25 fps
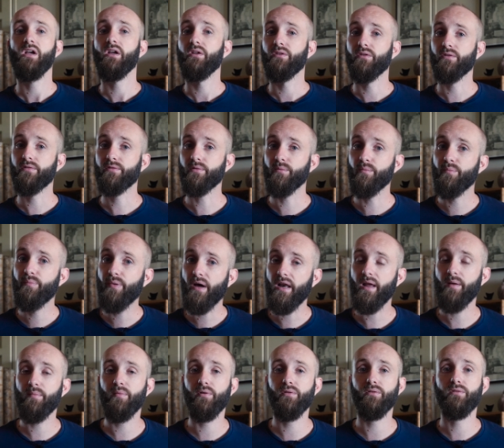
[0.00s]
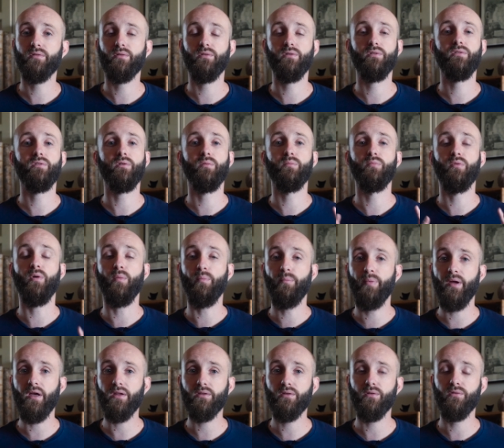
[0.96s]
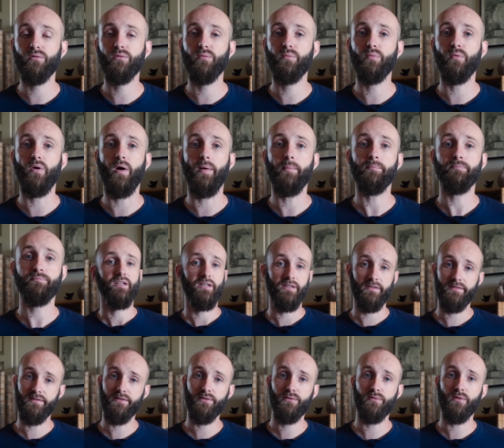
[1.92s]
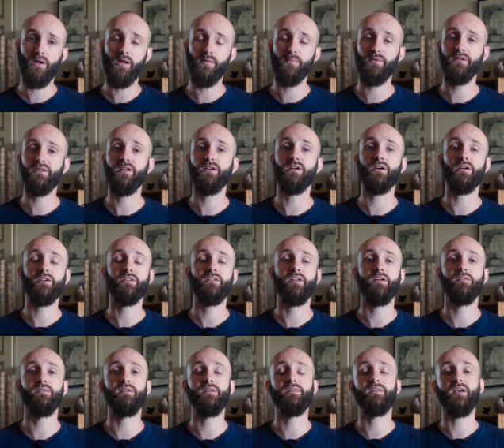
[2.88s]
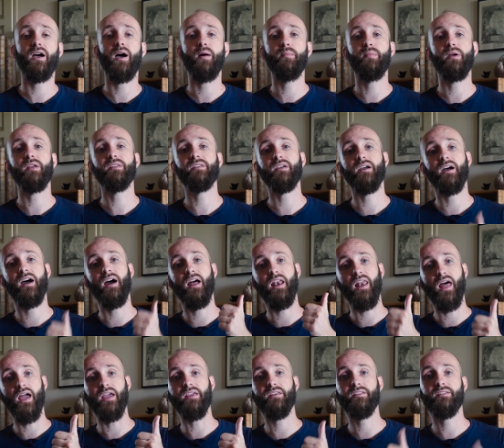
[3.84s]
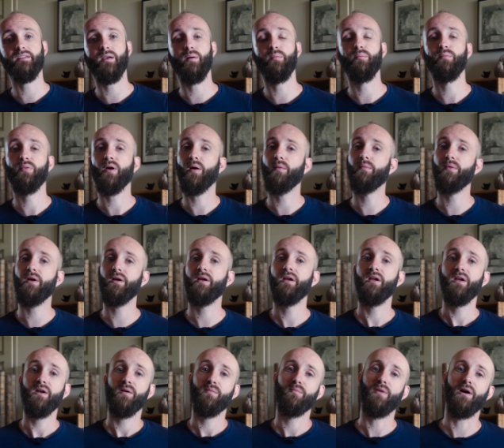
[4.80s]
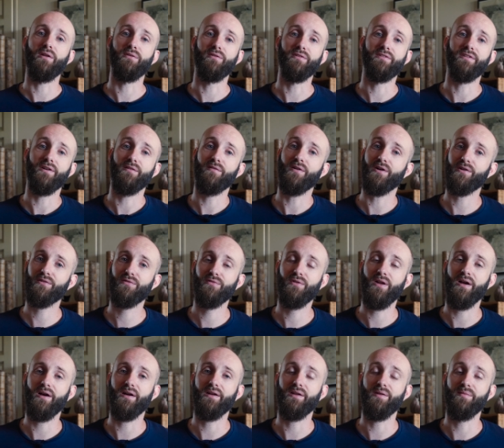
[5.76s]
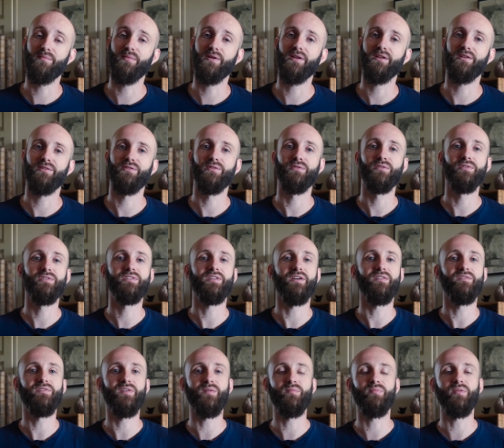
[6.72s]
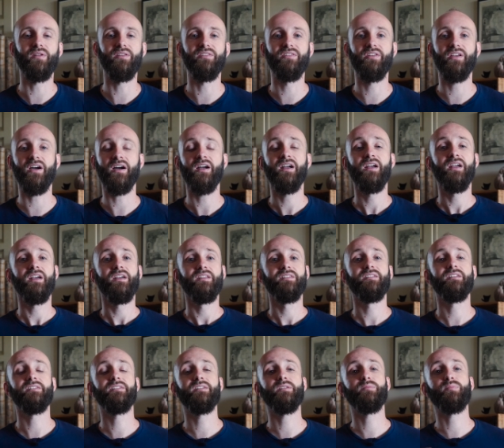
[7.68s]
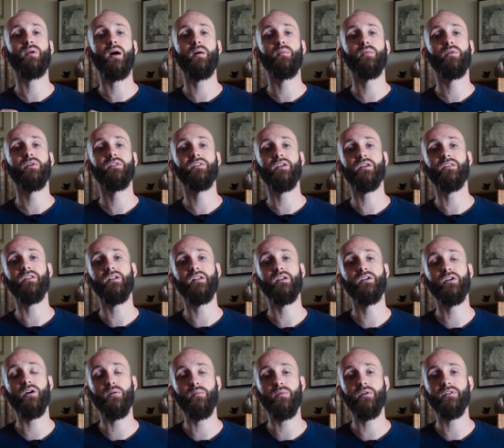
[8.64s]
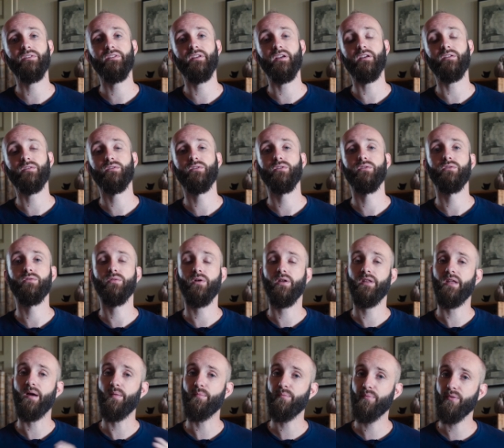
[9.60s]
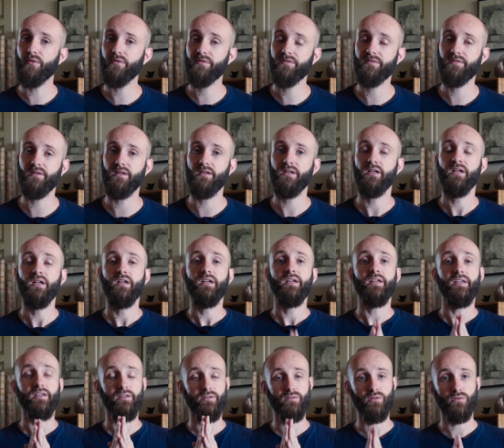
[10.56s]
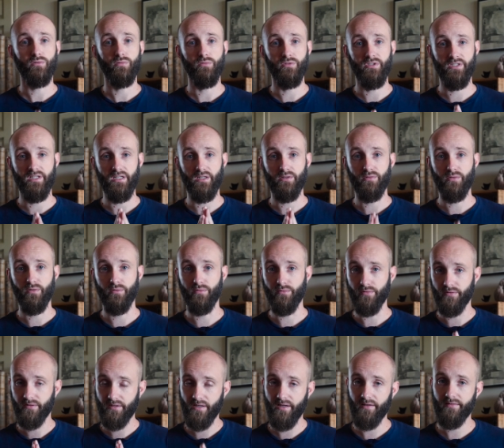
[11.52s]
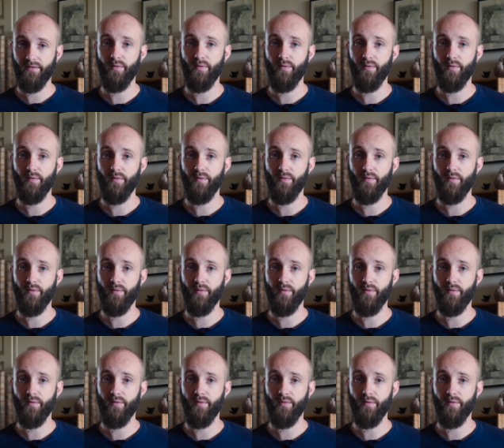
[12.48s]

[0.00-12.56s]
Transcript: ne sont pas la bonne solution pour perdre du poids. Et si tu l'as aimé d'ailleurs, je t'invite à mettre un like, ça me permet bah, de savoir que tu l'as aimé et du coup ça me fait plaisir. N'hésite pas à me redire dans les commentaires ce que tu en as pensé. Et surtout, j'ai quelque chose de très